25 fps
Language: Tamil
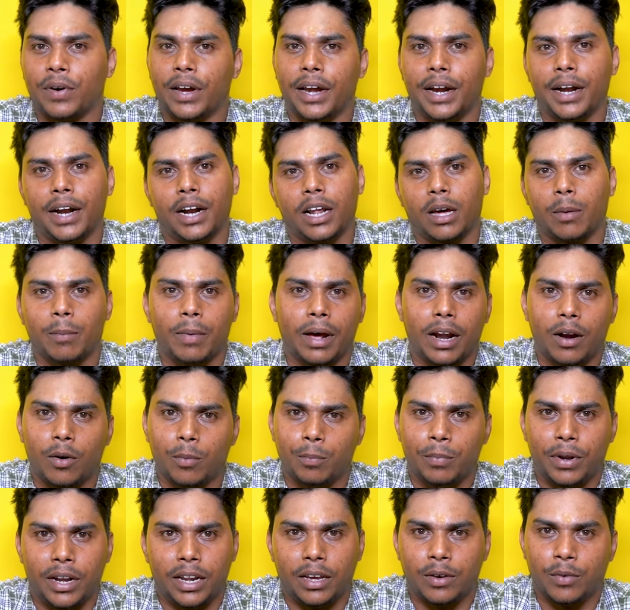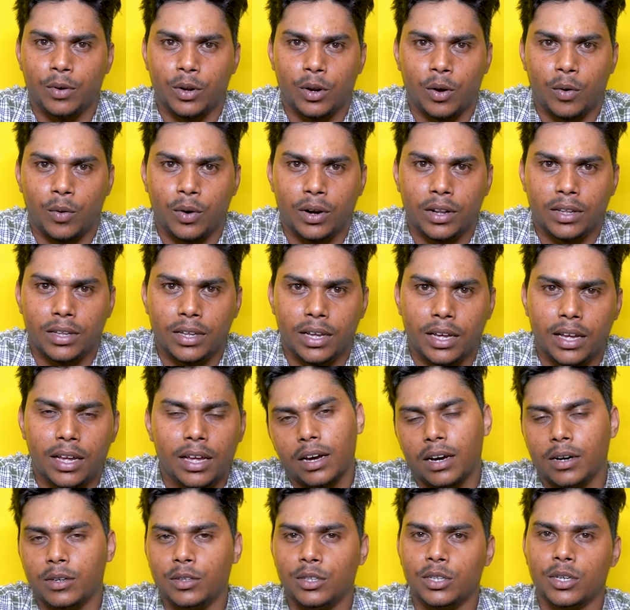ஃபைவ் ஹண்ட்ரடுக்கு மேலே அவங்க பில்லிங் வரும் அவங்களுக்கு
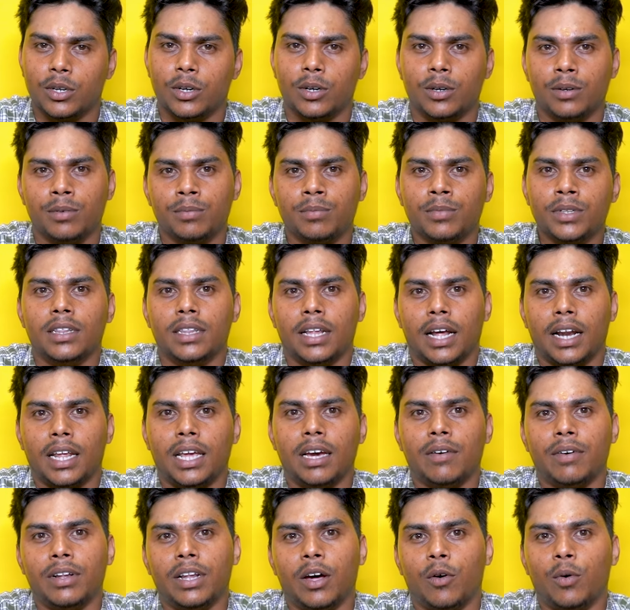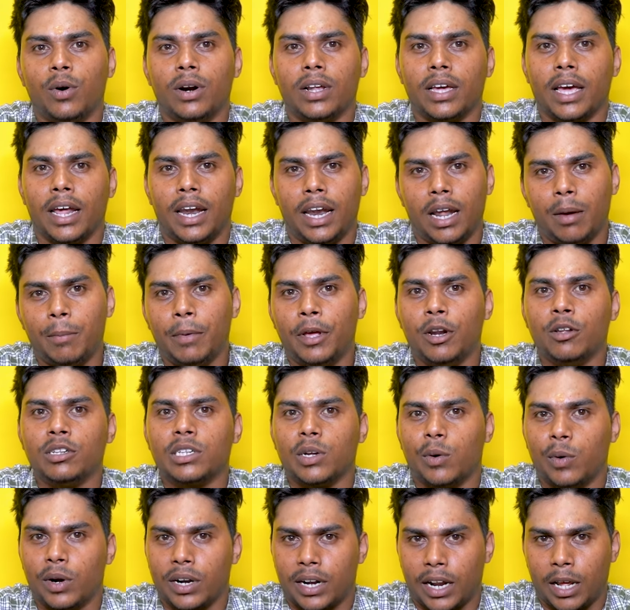கொஞ்சம் நிறையா வந்து அவங்களுக்கு எல்லா
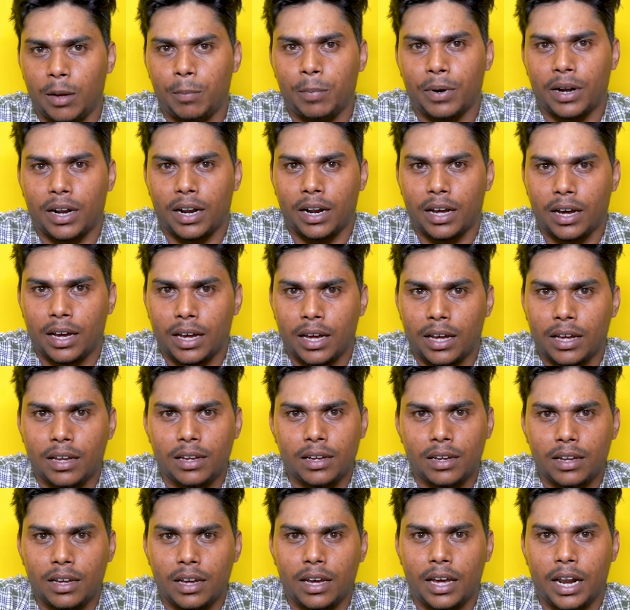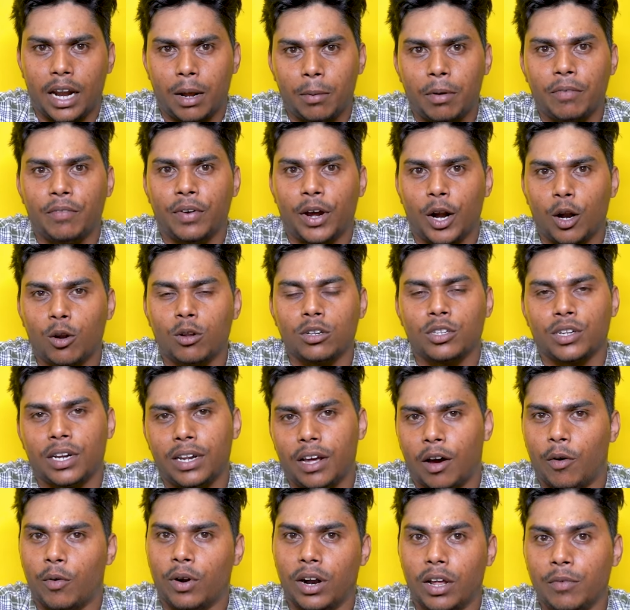மெனுஸ் அவங்க ட்ரை பண்ணுறாங்க எல்லாமே வேணும்னு
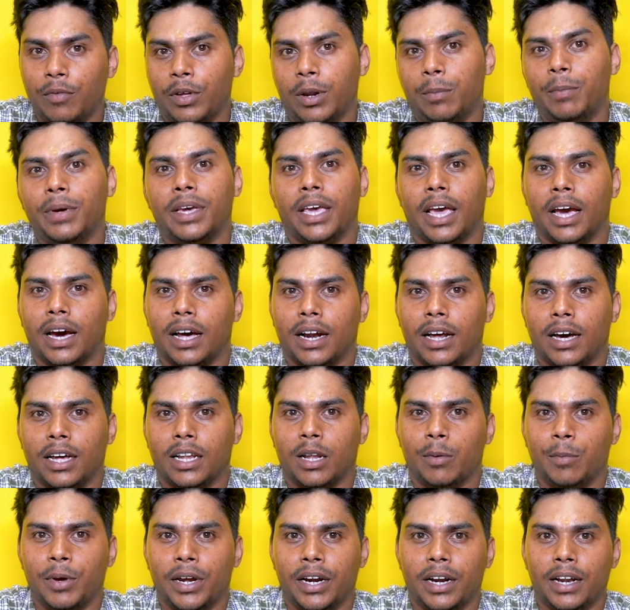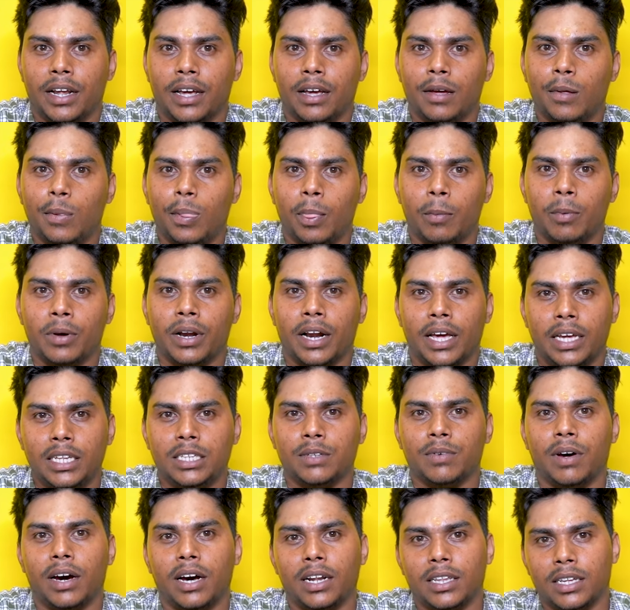சொல்லி அவங்களே விரும்பி கேட்குறாங்க நம்மக்கிட்ட இப்போ
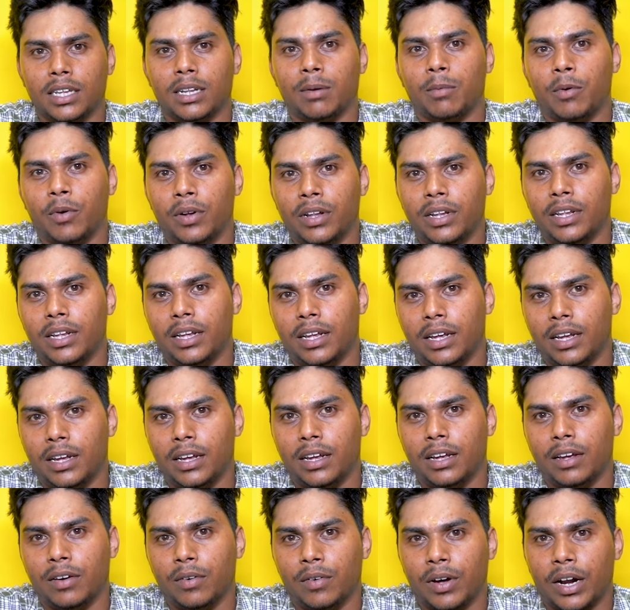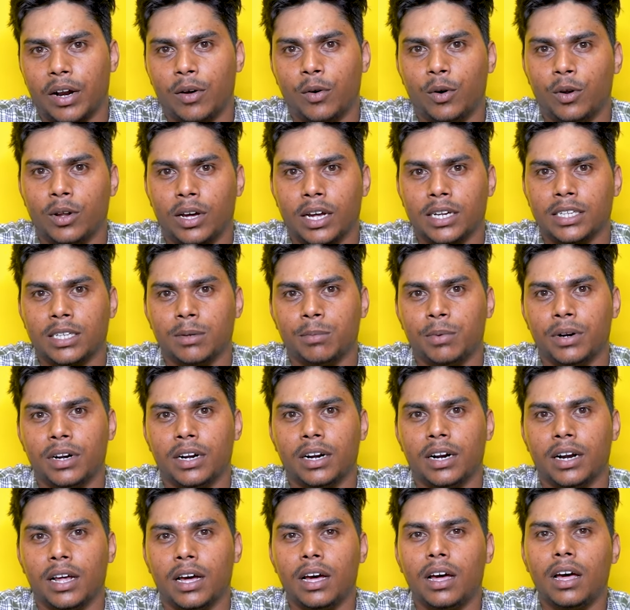ரைஸ் வாங்கிறதுக்கு நம்ம வந்து வராங்க ஒரு கஸ்டமர்
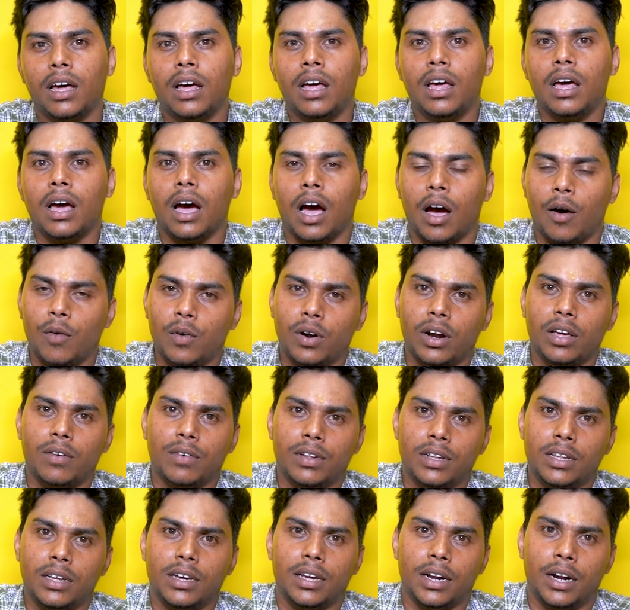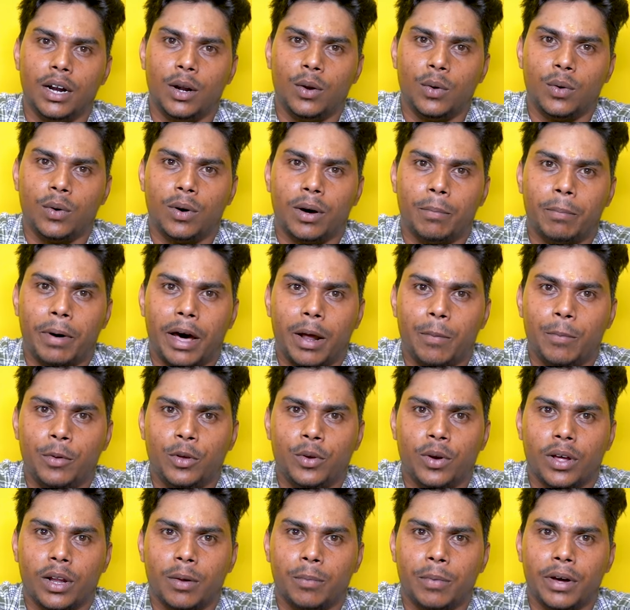இருக்குன்னா அவங்களே வந்து கிரில்லும்
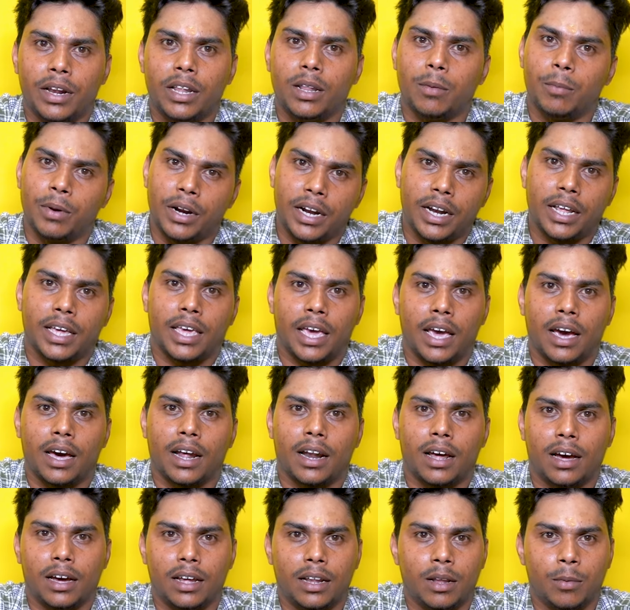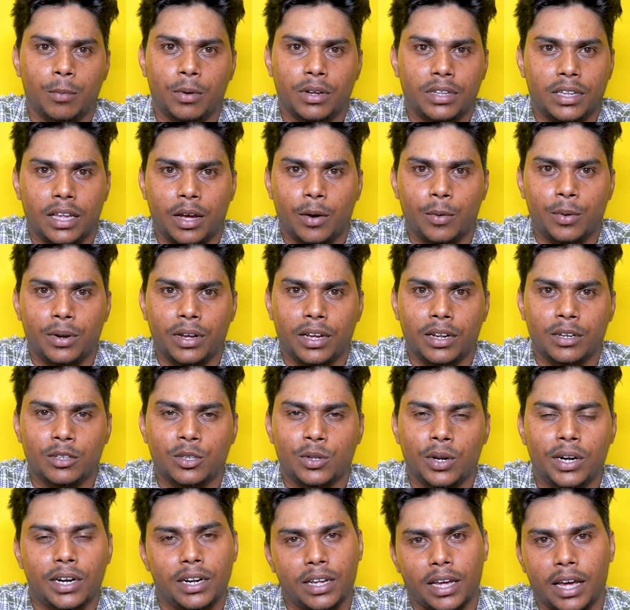பார்பிக்கும் அந்த மாதிரி நம்மக்கிட்ட கேட்குறாங்க இது நமக்கு தேவை இருக்குதுன்னு
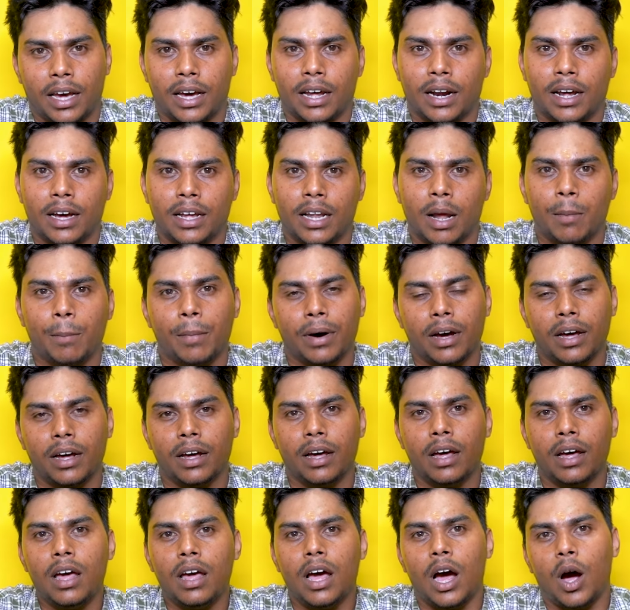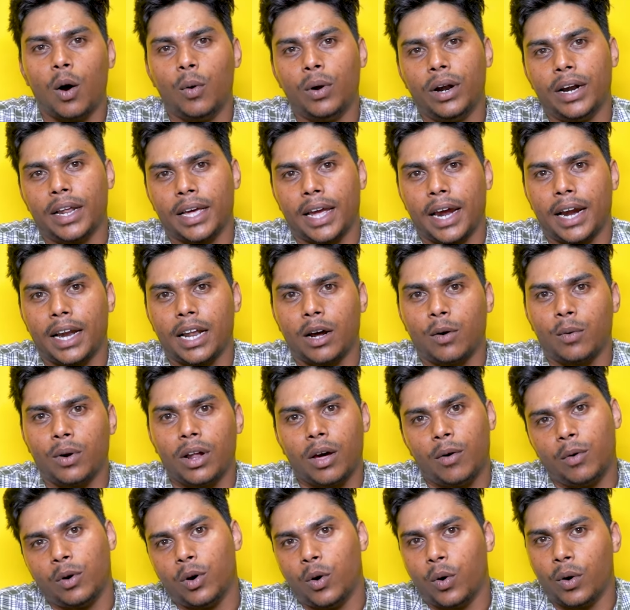சொல்லிட்டு கேட்குறாங்க நம்ம அவங்கள்ட்ட கேட்டால் கூட
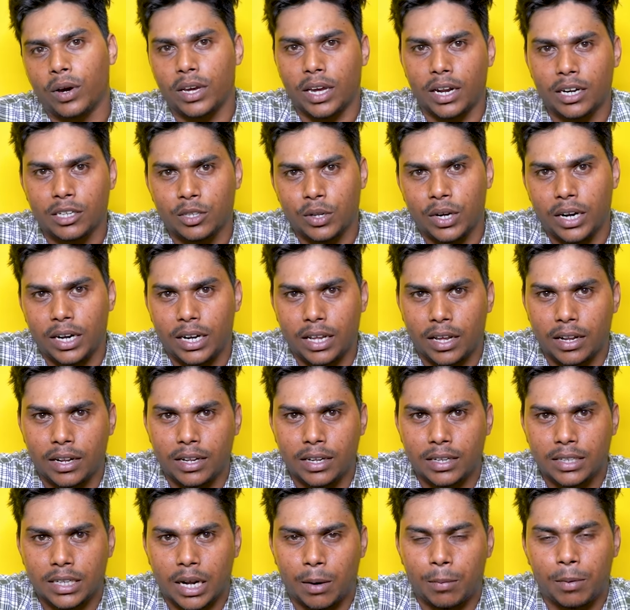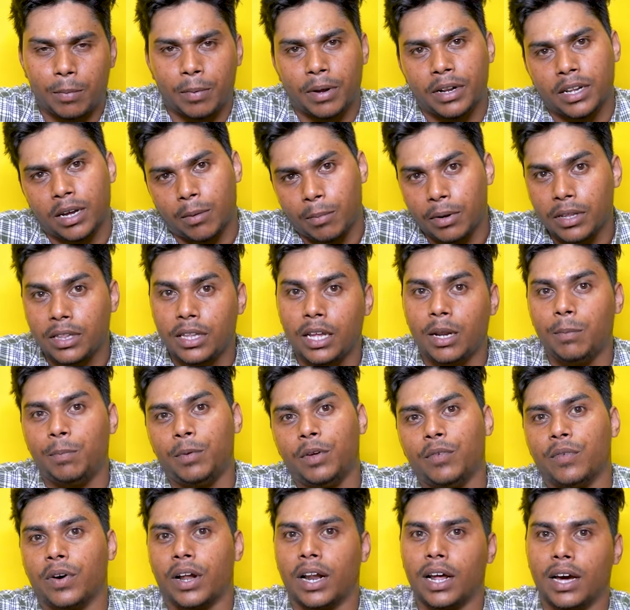அவங்க ஓகேன்னு சொல்லிட்டு அதை சாப்பிட்டு பார்த்ததுக்கப்புறம்
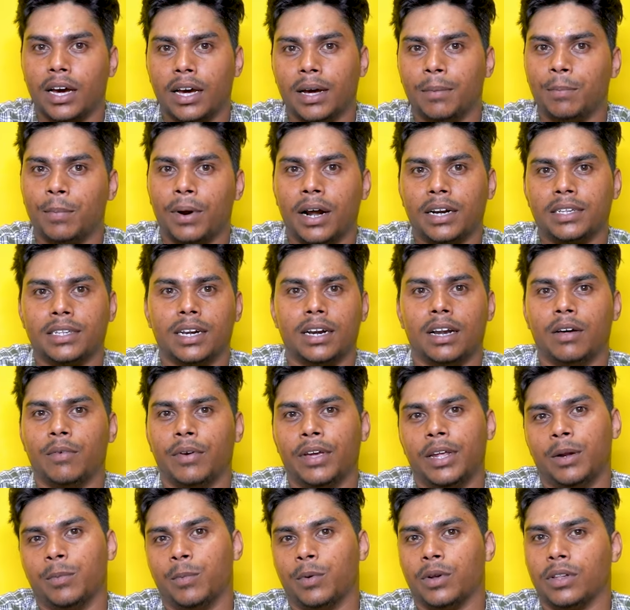திருப்பியும் வராங்க பார்சல்லாம் வாங்கிட்டு